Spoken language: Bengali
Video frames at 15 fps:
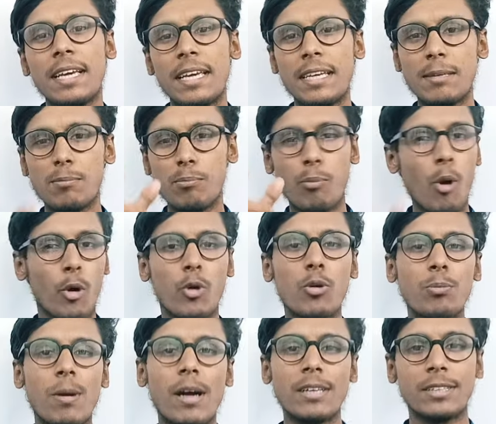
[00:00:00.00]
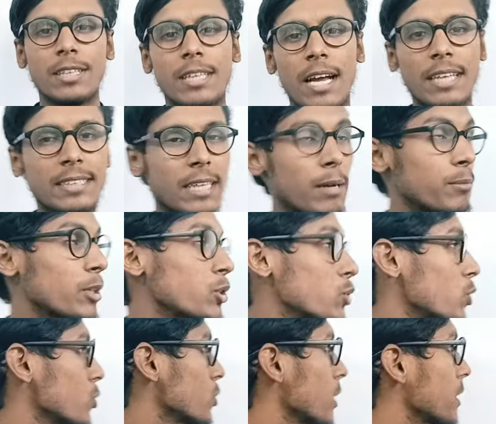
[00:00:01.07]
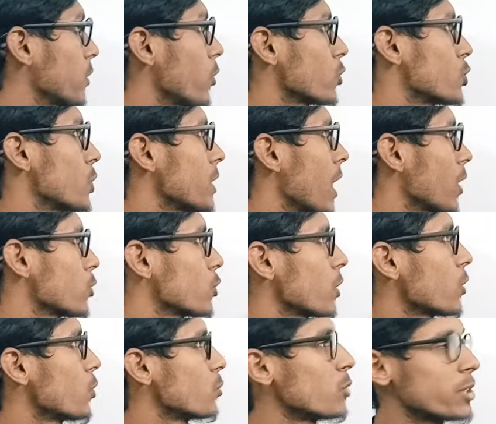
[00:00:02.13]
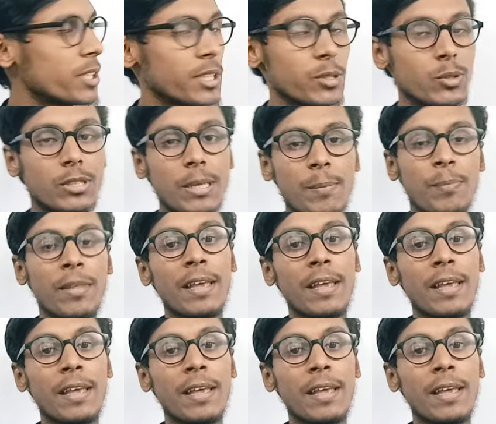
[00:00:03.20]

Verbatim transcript: এই বড় পার্টের আজকে আমরা ছোট্ট একটা অংশ নিয়ে আলোচনা করব সেটা হচ্ছে